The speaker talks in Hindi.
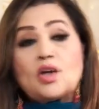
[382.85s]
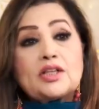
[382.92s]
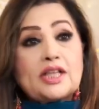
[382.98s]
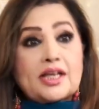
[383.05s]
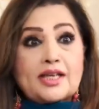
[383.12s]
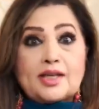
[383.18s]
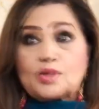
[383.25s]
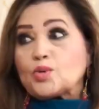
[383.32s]
और
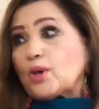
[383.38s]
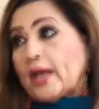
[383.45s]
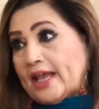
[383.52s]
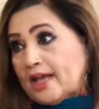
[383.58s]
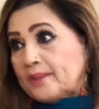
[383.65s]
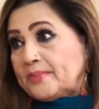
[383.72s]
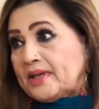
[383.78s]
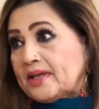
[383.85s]
देखें तो
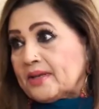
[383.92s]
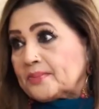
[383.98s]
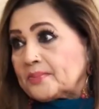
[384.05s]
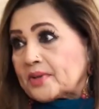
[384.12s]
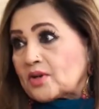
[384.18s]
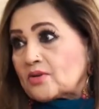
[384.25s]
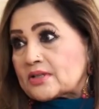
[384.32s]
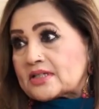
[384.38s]
है भी
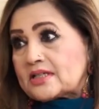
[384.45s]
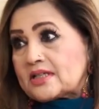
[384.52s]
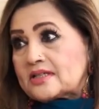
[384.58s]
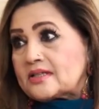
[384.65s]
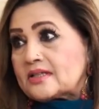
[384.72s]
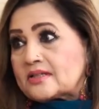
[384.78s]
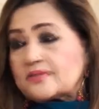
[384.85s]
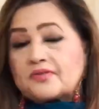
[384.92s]
बिकॉज
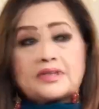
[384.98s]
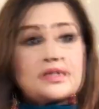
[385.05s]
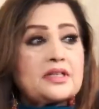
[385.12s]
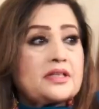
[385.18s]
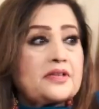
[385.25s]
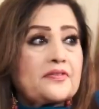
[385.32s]
दिस इज़ वेरी